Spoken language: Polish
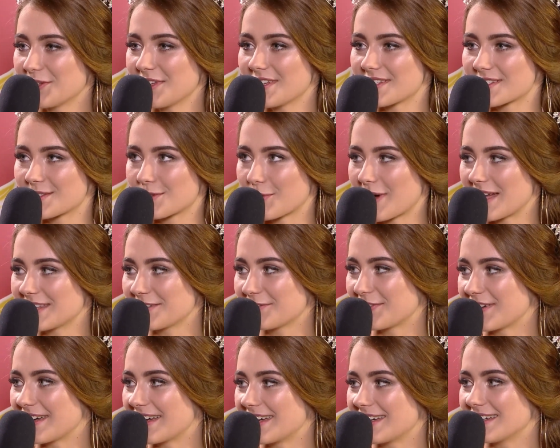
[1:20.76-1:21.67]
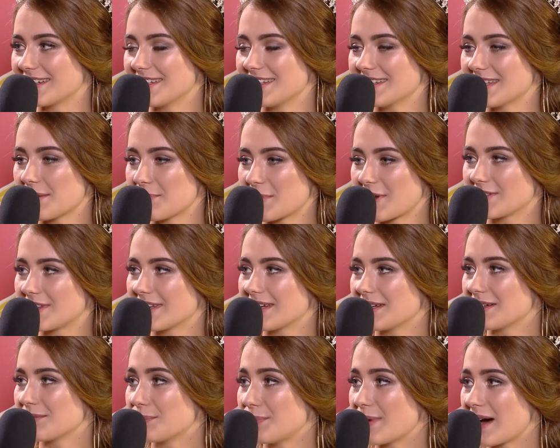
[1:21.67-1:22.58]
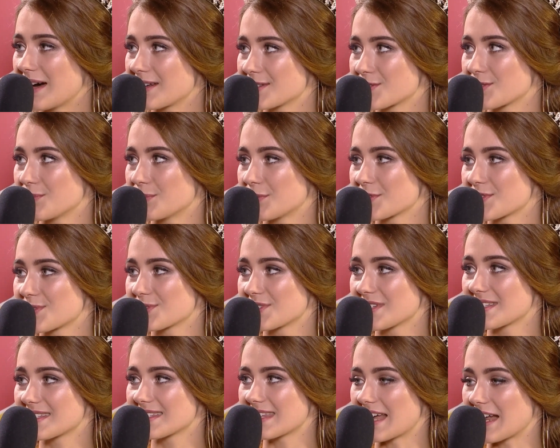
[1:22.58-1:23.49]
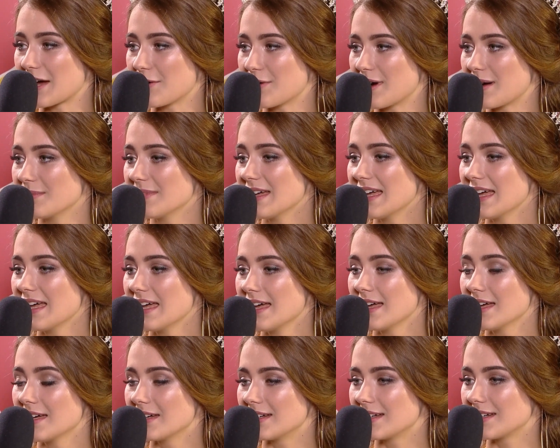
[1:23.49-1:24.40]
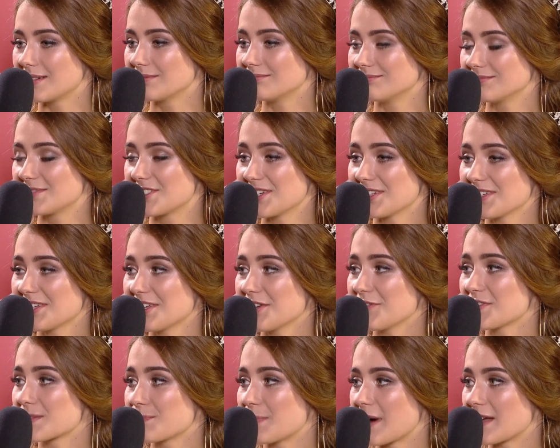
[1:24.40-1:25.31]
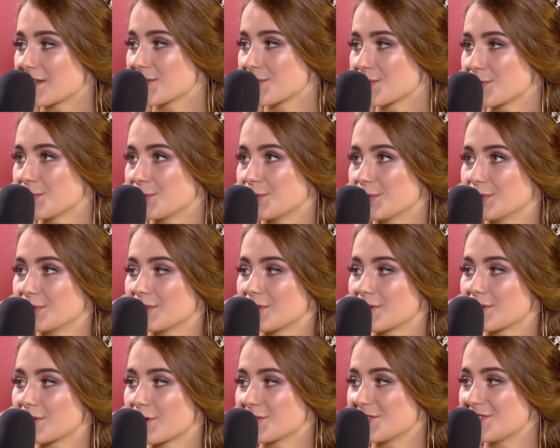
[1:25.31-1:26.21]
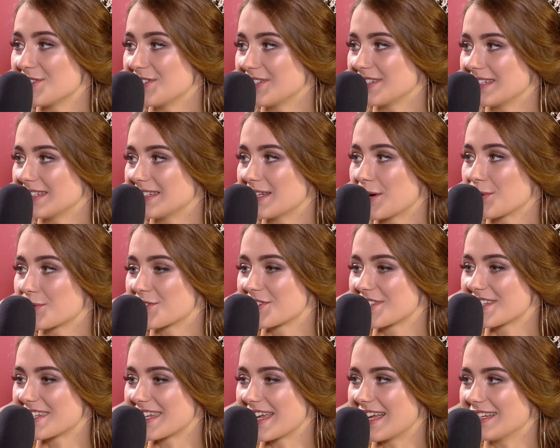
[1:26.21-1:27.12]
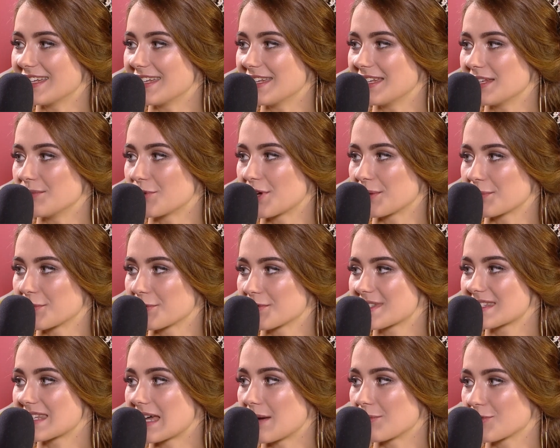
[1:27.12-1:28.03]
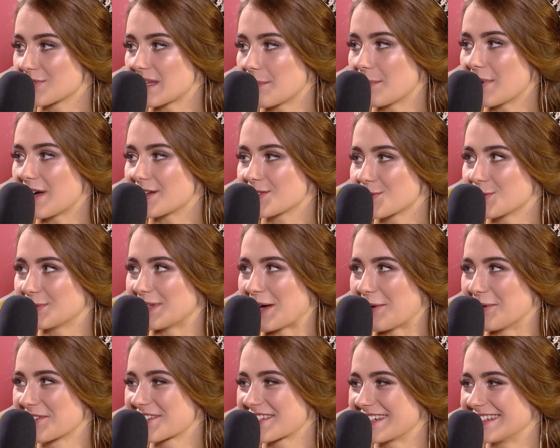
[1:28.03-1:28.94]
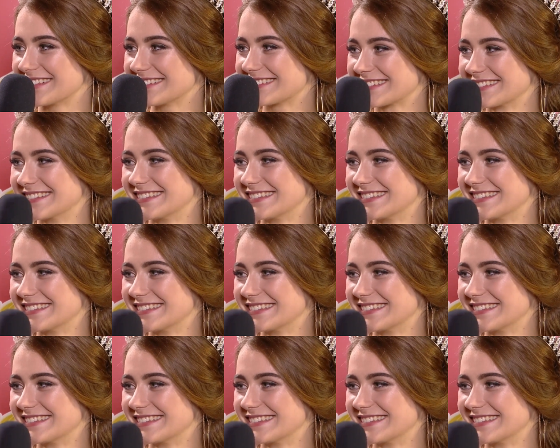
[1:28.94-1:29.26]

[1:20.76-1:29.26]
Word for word: To nie jest łatwe i naprawdę bardzo mocno się starałam. E, dzięki wsparciu rodziny, nauczycieli i mojemu samu zaparciu udało się.